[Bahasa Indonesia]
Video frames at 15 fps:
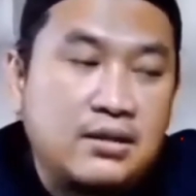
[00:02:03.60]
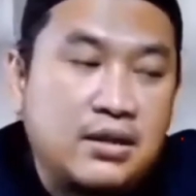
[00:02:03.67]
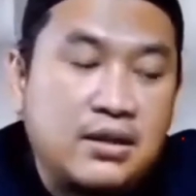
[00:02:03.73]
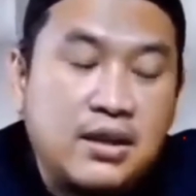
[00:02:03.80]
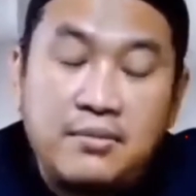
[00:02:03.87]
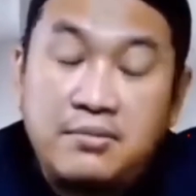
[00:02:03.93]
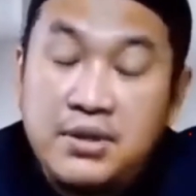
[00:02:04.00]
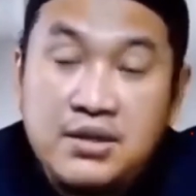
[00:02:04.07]

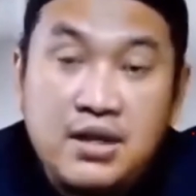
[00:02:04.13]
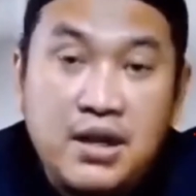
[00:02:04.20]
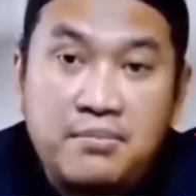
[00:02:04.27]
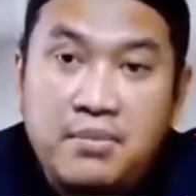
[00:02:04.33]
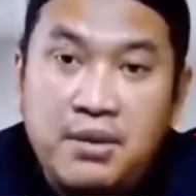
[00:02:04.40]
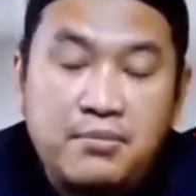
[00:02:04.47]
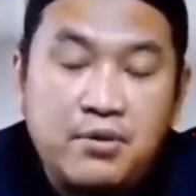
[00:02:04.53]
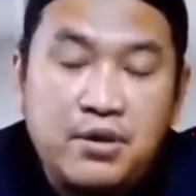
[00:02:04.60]
Tetapi
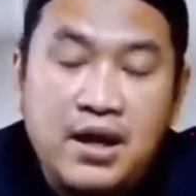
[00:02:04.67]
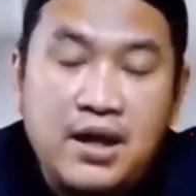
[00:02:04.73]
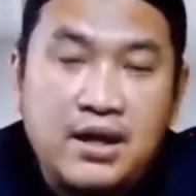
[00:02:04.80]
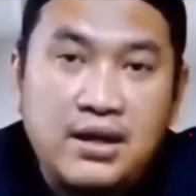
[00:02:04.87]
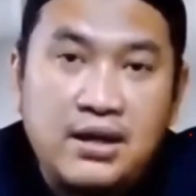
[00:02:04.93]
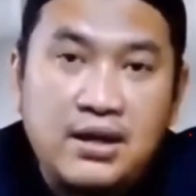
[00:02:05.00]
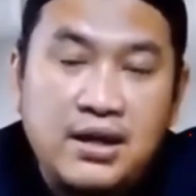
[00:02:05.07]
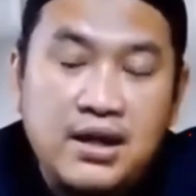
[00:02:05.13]
siapapun
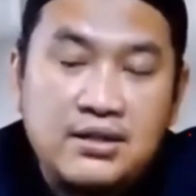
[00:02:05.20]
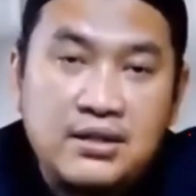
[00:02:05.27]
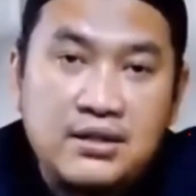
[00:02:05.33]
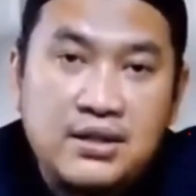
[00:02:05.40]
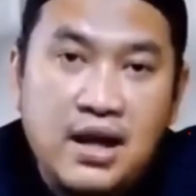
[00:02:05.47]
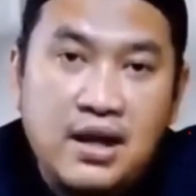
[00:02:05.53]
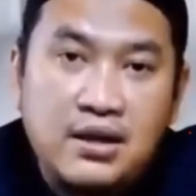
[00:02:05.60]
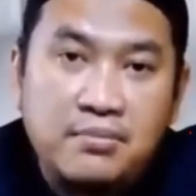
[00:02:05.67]
hari ini yang
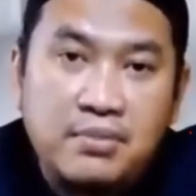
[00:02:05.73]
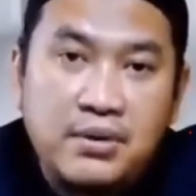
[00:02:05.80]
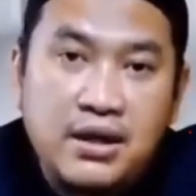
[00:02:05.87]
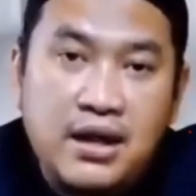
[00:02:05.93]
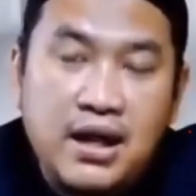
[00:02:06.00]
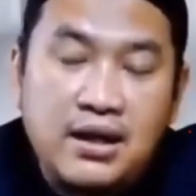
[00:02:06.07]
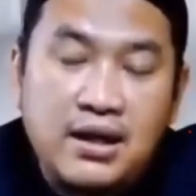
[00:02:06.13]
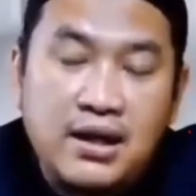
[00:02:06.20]
sedang
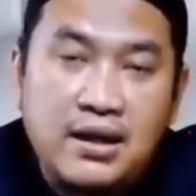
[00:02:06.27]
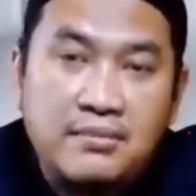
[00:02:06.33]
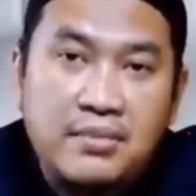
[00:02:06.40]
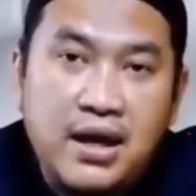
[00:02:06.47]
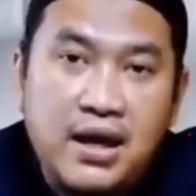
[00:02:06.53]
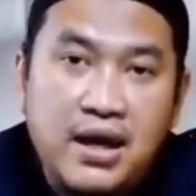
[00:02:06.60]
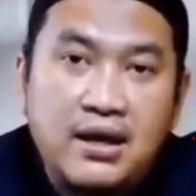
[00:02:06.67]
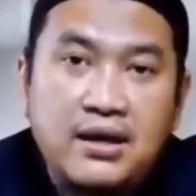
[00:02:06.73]
diberikan ke
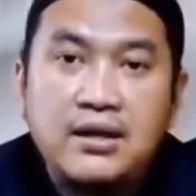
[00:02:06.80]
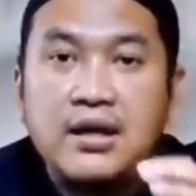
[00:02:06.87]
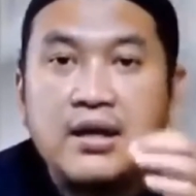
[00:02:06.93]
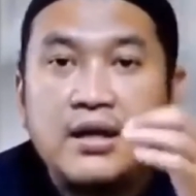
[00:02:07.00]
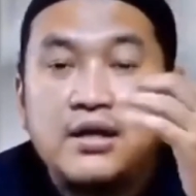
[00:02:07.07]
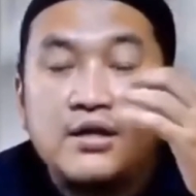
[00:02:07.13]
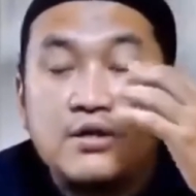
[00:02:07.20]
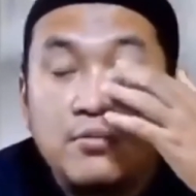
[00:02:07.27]
lapangan,
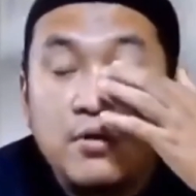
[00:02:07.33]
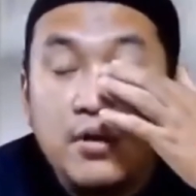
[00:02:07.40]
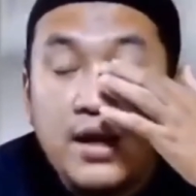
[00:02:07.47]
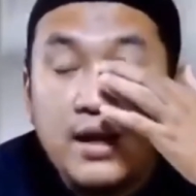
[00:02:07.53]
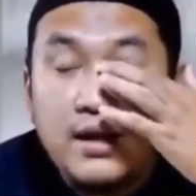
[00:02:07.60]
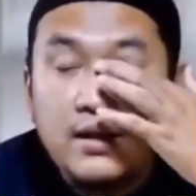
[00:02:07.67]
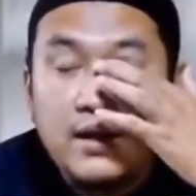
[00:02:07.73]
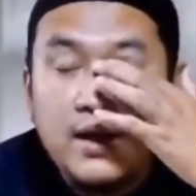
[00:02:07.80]

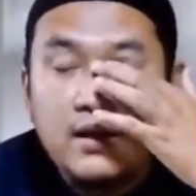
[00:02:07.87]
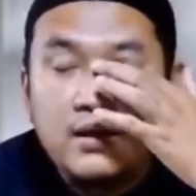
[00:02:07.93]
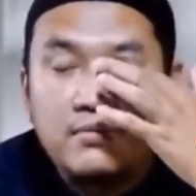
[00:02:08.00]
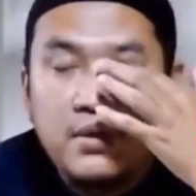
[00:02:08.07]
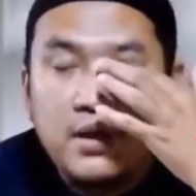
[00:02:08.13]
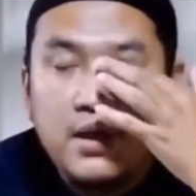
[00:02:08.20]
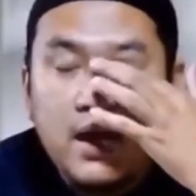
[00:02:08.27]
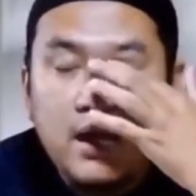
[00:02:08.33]
semoga kita
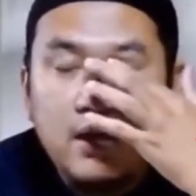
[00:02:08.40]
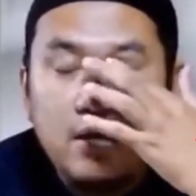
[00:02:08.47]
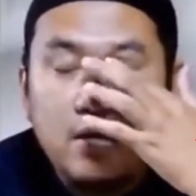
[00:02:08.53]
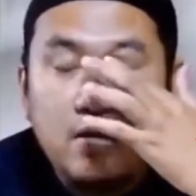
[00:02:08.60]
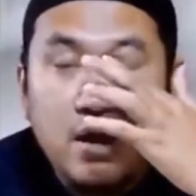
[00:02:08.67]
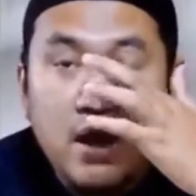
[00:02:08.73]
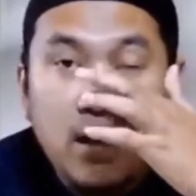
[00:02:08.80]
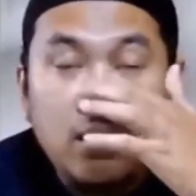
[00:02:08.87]
diberikan
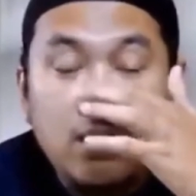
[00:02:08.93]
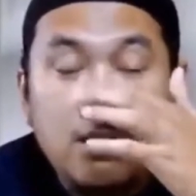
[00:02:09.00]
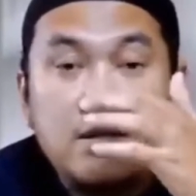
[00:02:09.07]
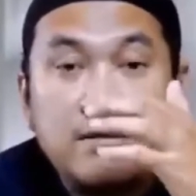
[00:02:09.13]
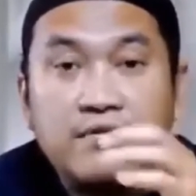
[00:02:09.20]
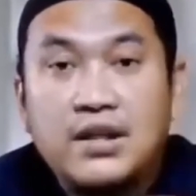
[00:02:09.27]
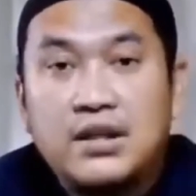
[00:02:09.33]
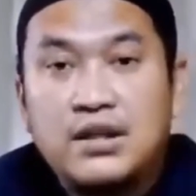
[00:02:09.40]
oleh Allah
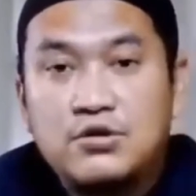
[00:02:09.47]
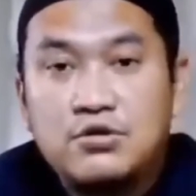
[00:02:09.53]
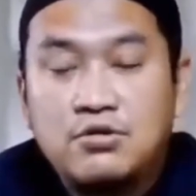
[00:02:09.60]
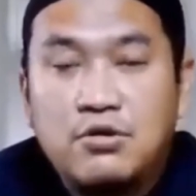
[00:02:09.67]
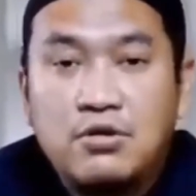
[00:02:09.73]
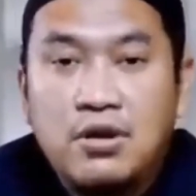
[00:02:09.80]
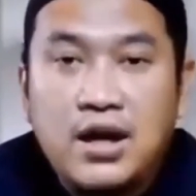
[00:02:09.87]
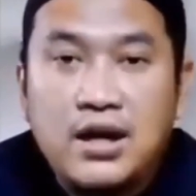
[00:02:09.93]
sifat
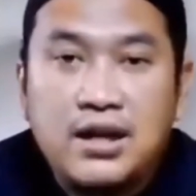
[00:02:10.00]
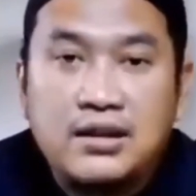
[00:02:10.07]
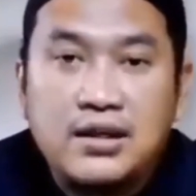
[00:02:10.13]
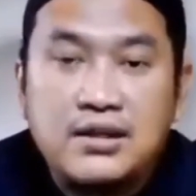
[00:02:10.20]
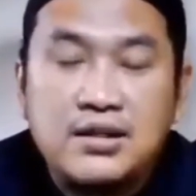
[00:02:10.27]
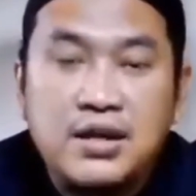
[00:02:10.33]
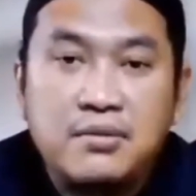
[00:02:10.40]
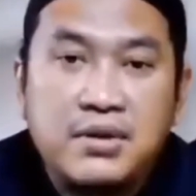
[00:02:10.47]
kesyukuran
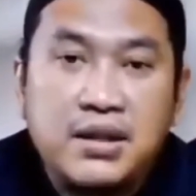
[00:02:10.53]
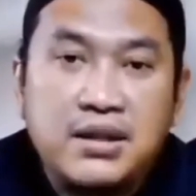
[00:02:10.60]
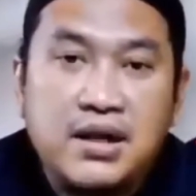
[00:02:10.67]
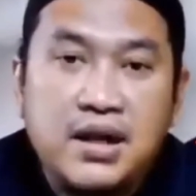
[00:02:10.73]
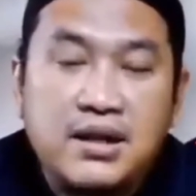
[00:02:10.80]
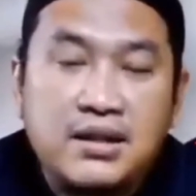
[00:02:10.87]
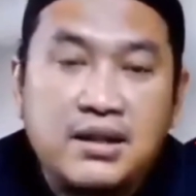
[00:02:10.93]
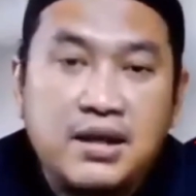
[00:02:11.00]
atas nikmat
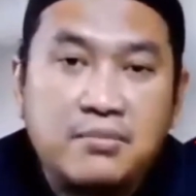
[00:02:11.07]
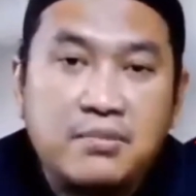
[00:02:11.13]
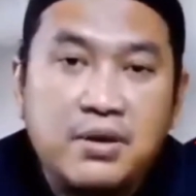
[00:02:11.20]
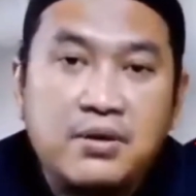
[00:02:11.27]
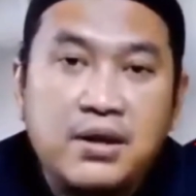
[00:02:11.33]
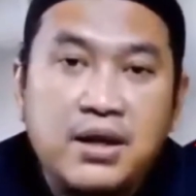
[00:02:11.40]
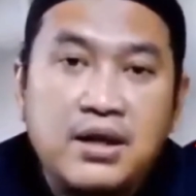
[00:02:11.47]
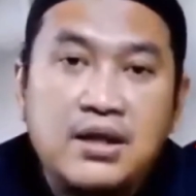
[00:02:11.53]
yang kita
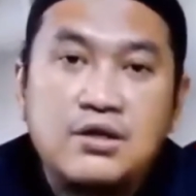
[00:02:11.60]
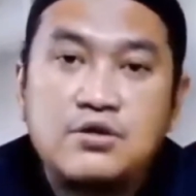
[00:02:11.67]
peroleh.